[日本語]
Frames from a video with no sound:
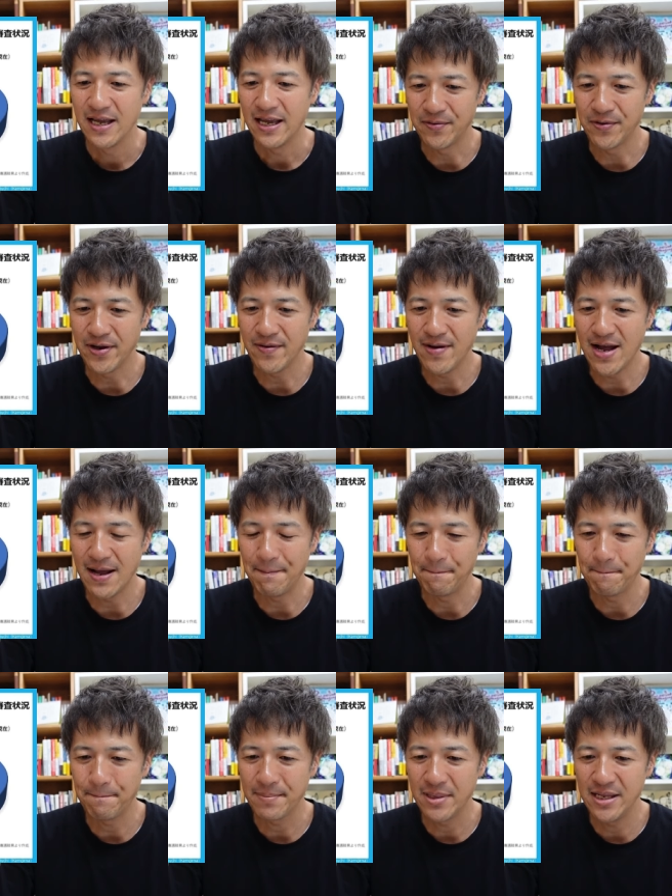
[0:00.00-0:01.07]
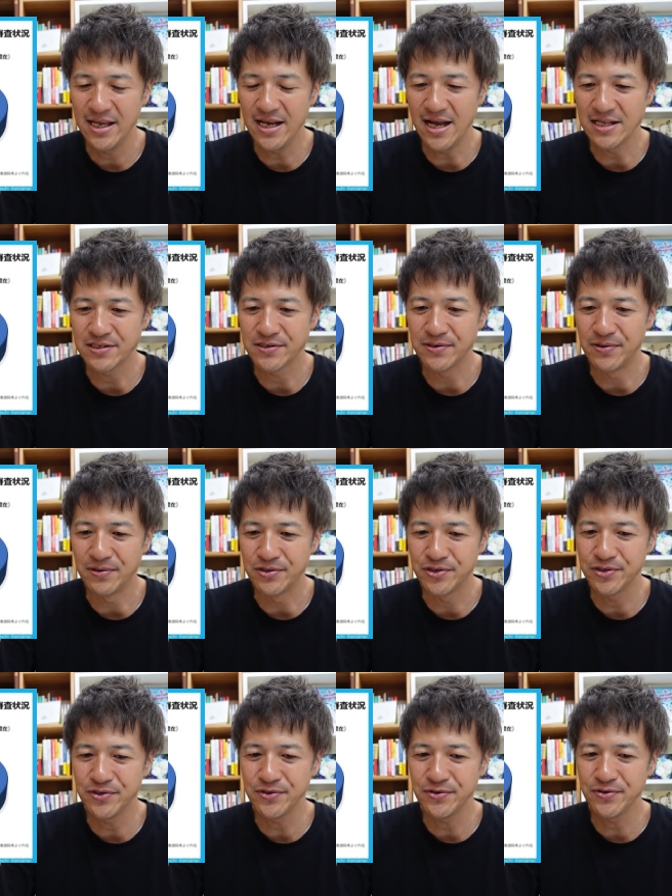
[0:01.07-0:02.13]
これは2月の
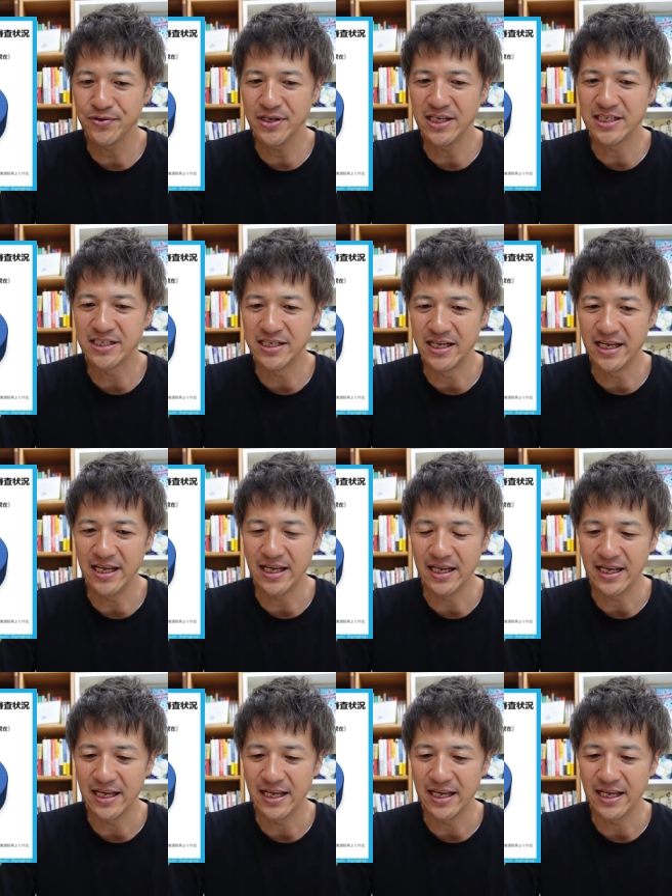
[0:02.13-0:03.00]
19日に